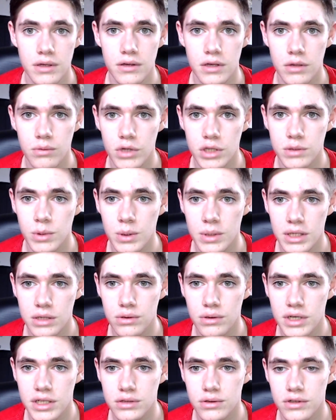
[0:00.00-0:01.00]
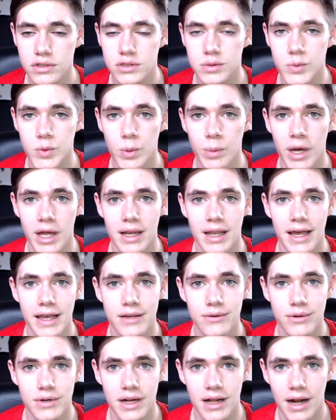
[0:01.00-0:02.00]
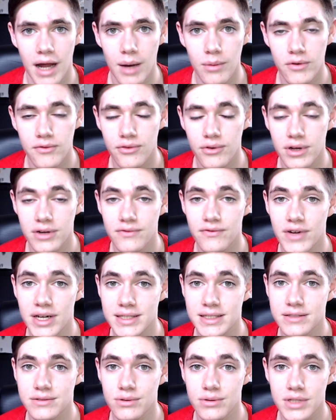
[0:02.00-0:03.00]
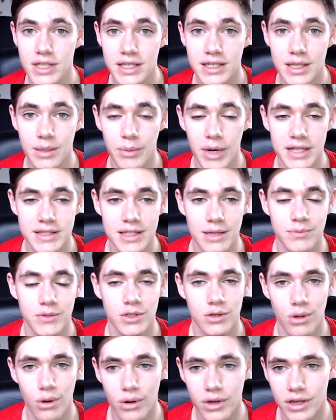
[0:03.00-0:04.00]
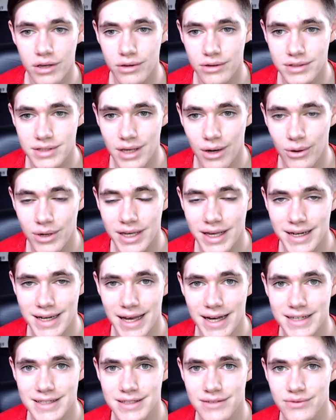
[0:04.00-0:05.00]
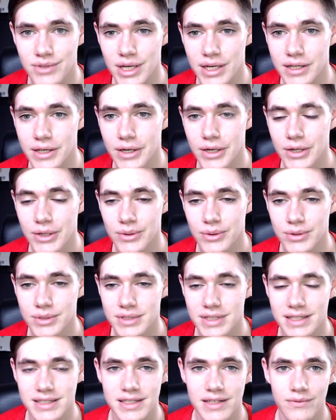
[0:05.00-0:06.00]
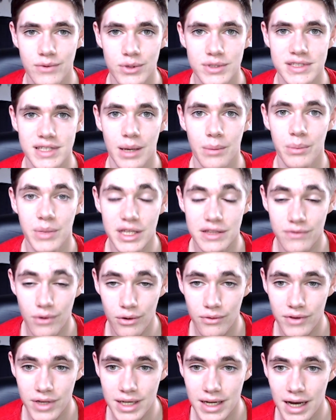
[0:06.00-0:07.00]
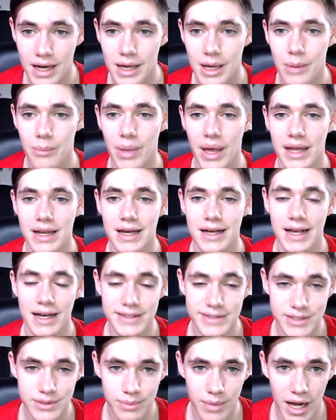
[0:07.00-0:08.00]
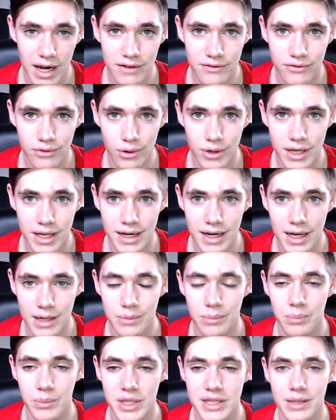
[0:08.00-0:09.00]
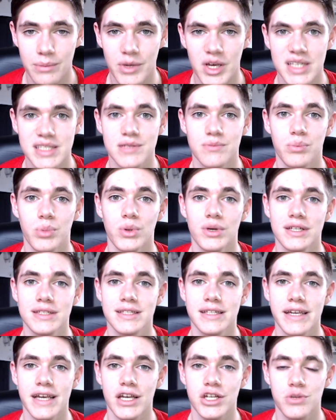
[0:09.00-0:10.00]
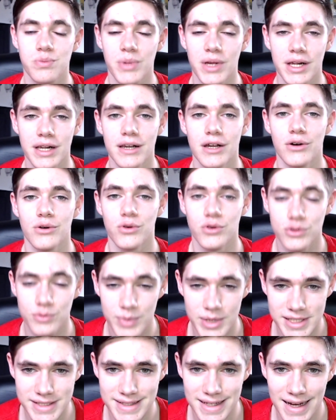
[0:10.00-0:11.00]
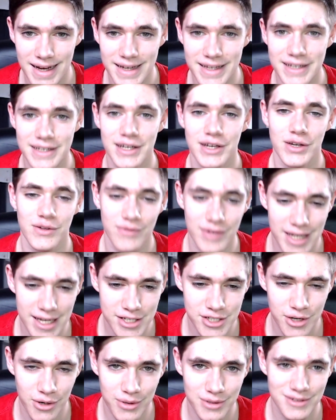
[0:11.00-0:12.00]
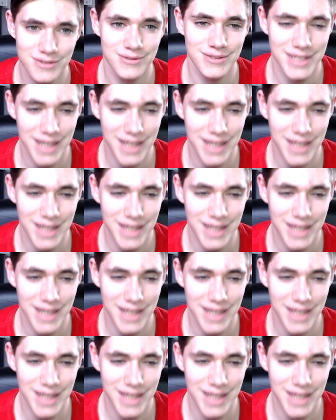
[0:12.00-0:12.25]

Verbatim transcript: Ich würde mich natürlich trotzdem über ein Like oder ein Abo freuen, falls ihr es noch nicht gemacht habt. Glocke könnt ihr auch gerne aktivieren. Und dann sehen wir uns am Mittwoch wieder bei einer ganz normalen Folge dann mit dem ersten Bundesligaspiel. Und bis dahin, wieder schauen und